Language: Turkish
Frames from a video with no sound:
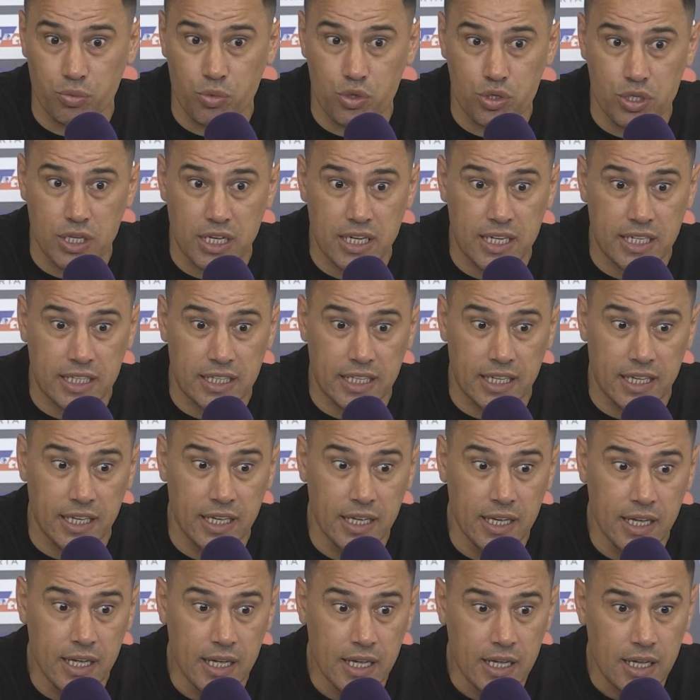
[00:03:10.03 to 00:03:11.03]
Özellikle
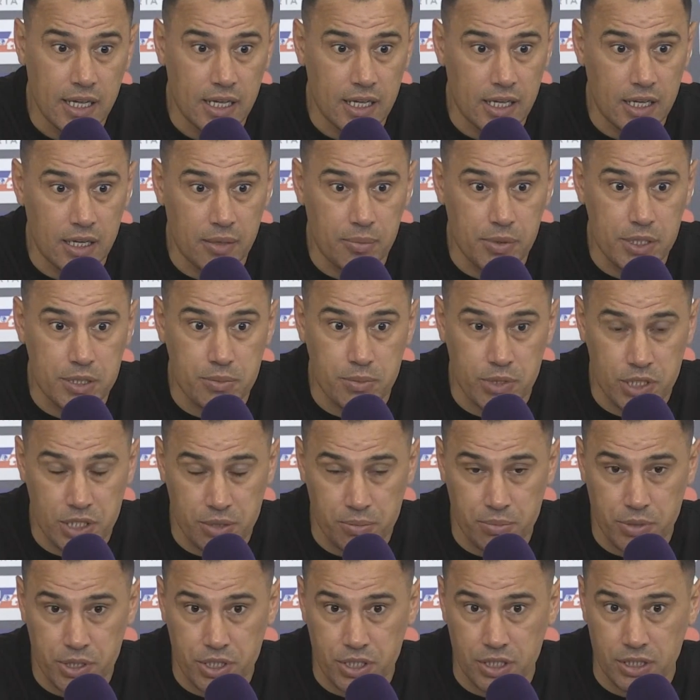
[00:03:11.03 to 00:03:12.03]
e, biz
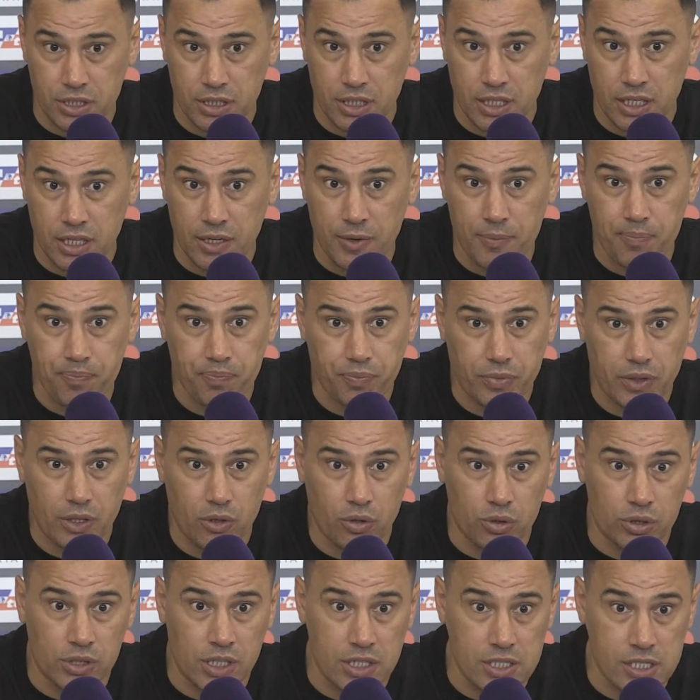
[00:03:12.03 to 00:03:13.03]
maçın başında
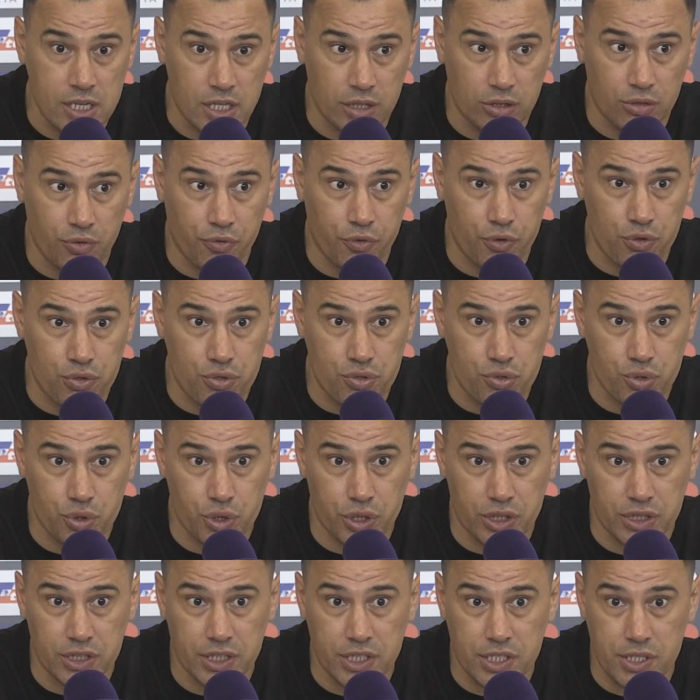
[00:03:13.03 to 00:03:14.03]
onlar santraforsuz
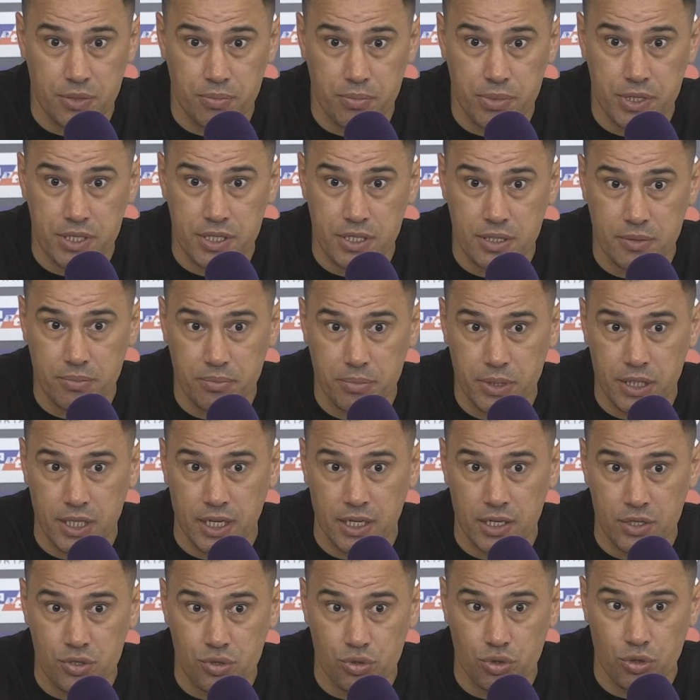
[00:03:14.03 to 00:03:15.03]
oynadığı için biz bir
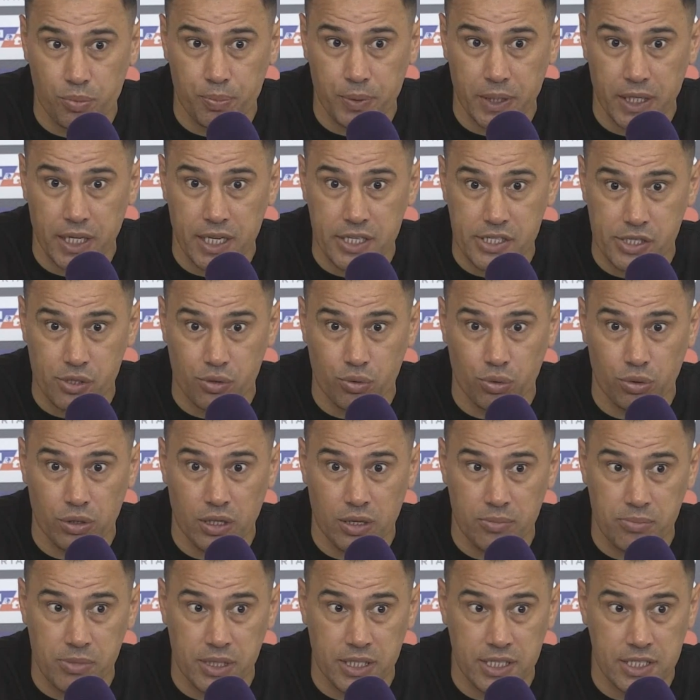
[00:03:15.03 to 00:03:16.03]
tane stoperi eksik
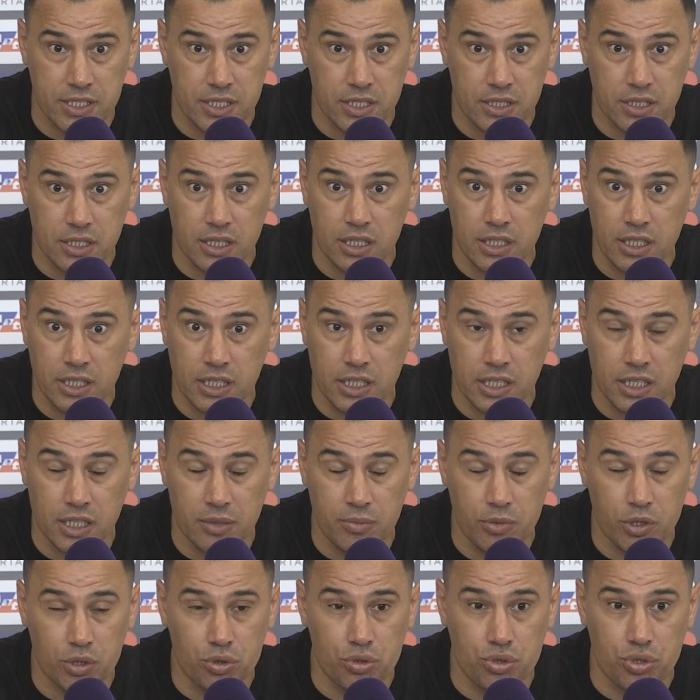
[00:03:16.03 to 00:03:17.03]
kullanmak istedik. Ali
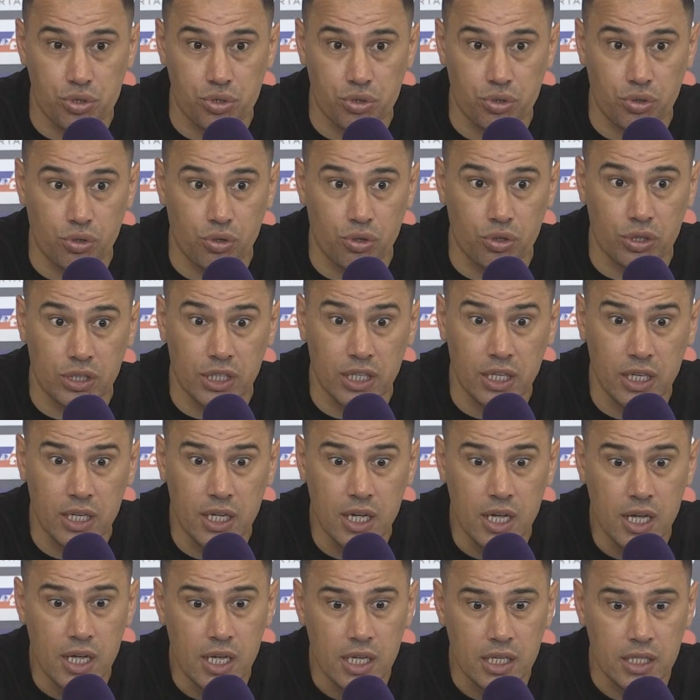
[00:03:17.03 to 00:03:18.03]
Karimi'yi düşündük orada.
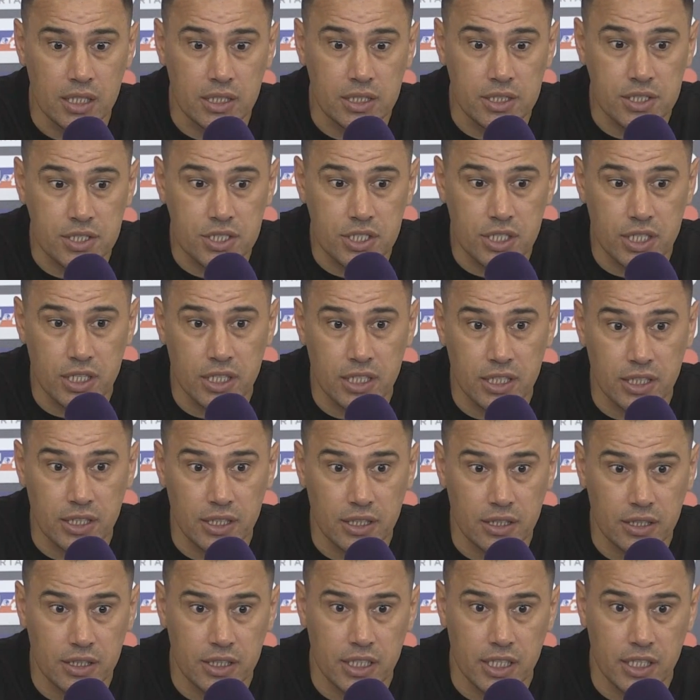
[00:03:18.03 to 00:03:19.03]
İkinci yarı
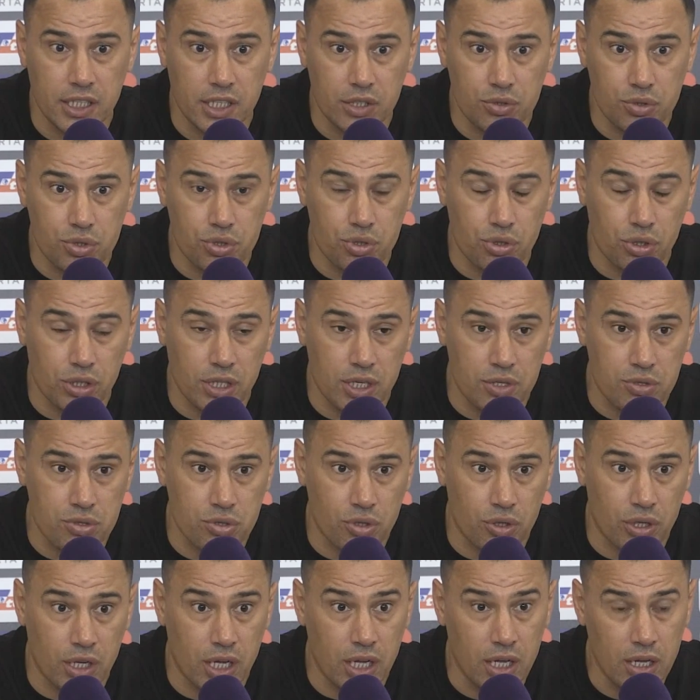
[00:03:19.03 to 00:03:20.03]
geriye düştükten
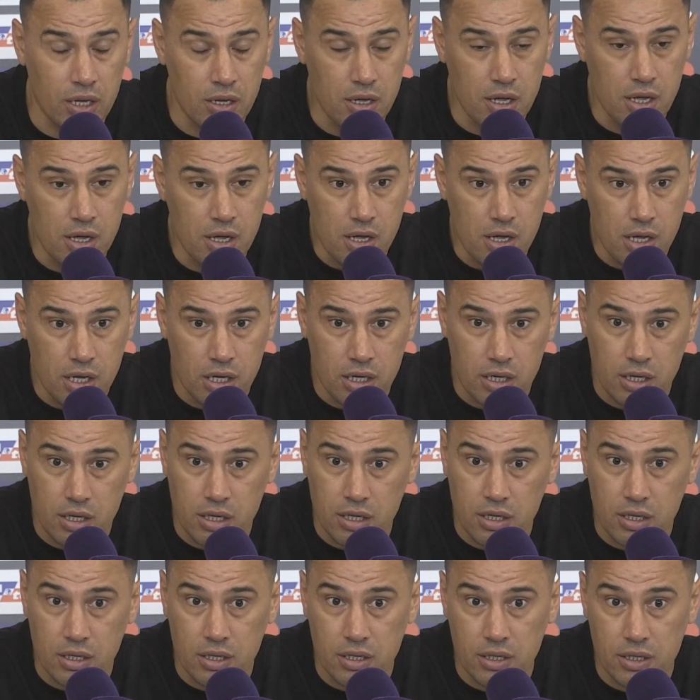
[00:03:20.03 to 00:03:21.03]
sonra
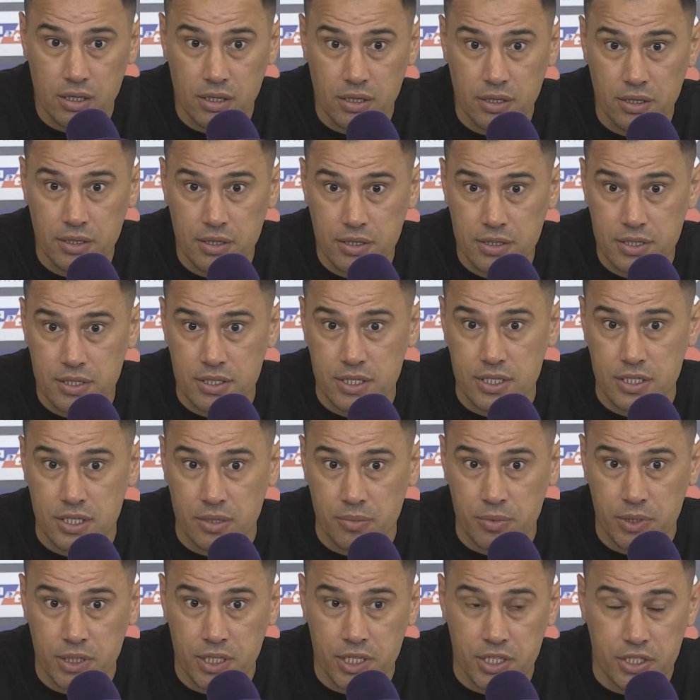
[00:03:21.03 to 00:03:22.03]
e,
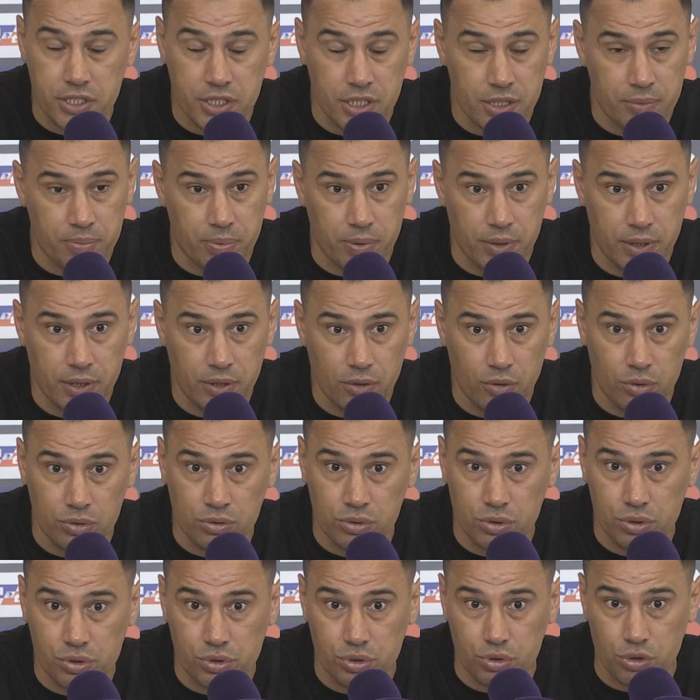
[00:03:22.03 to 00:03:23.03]
sistemi değiştirip
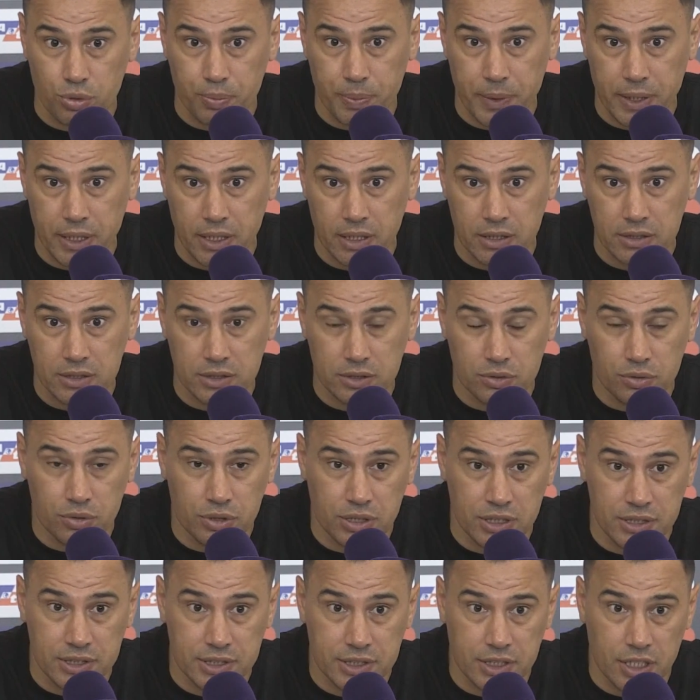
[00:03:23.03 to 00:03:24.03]
Onur'u stoperi aldık,
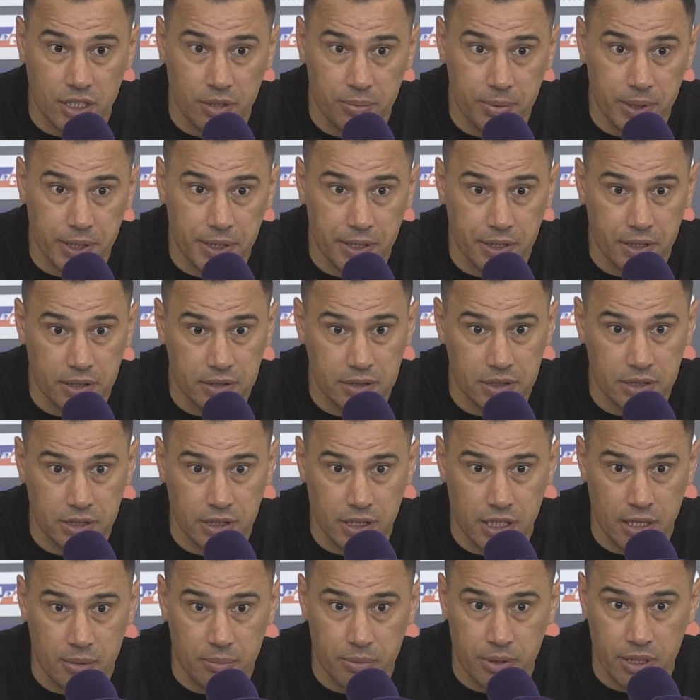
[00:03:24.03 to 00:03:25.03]
Gökhan'ı sağ beke aldık,
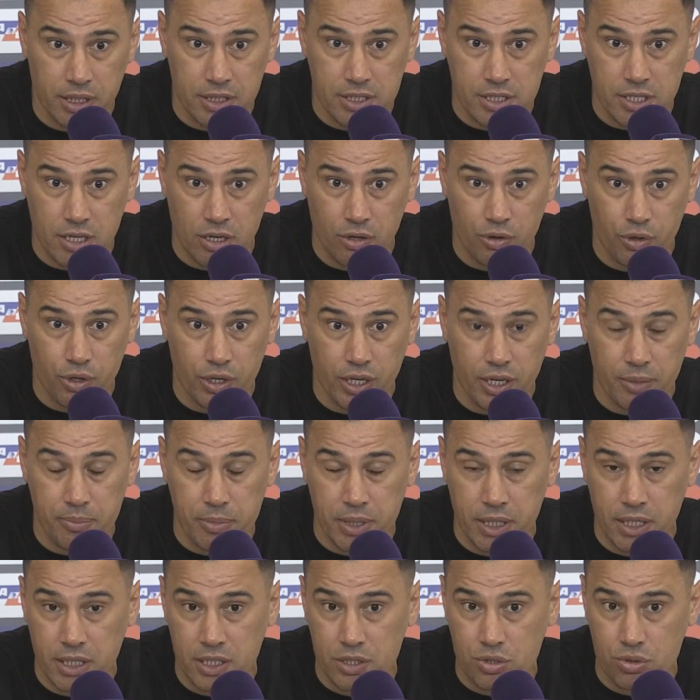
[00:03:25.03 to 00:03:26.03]
Emrah sağ öne,
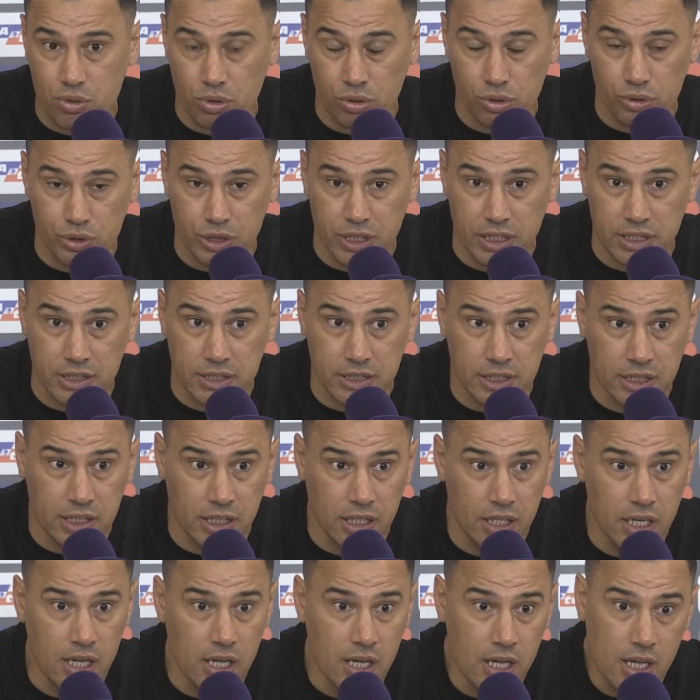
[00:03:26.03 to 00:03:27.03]
Emane'yi sol öne attık.
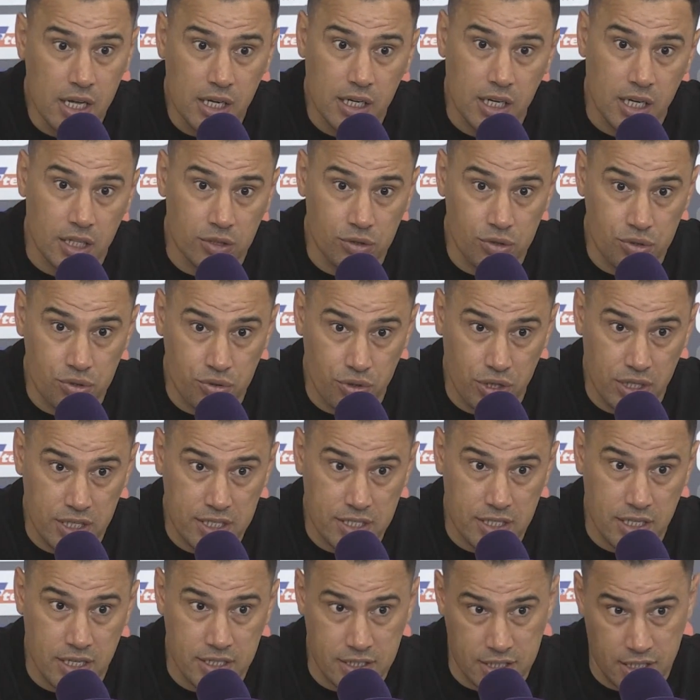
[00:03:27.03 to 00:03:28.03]
Cardozo ile
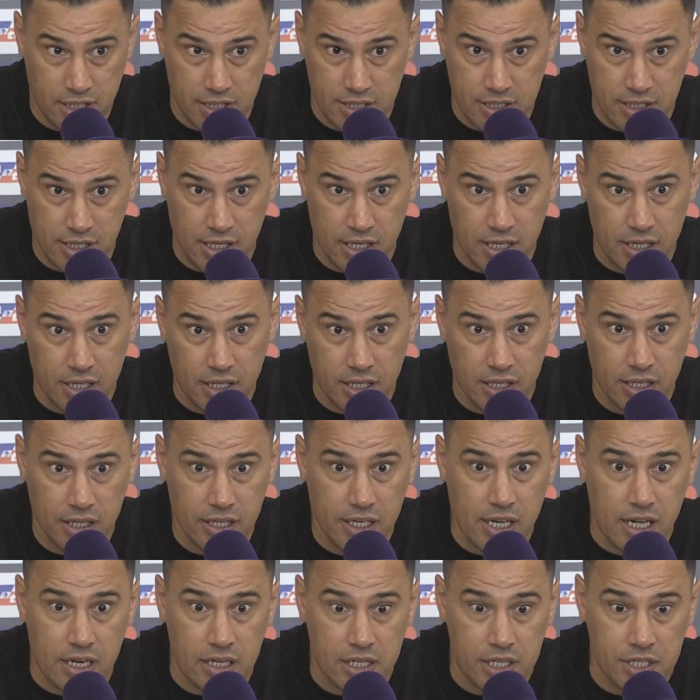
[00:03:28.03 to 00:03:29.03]
sağ 8'e e,
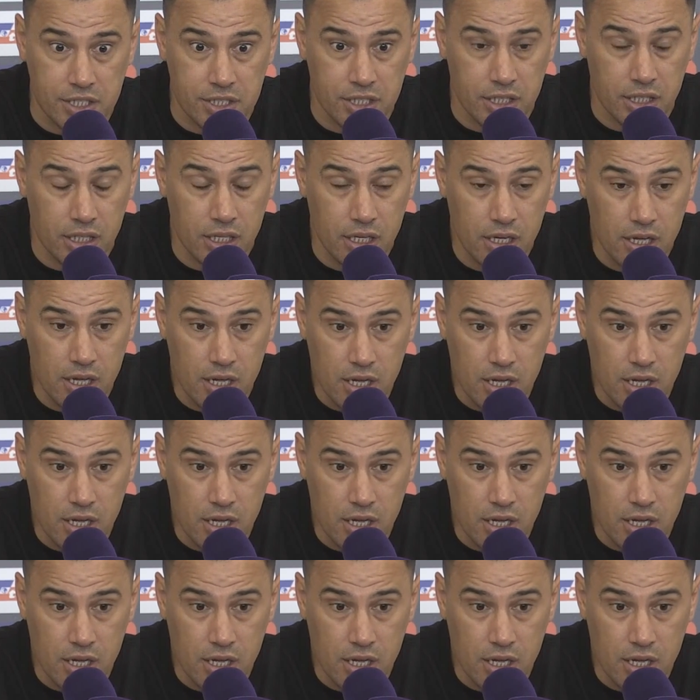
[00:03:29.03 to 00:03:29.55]
yerleştik.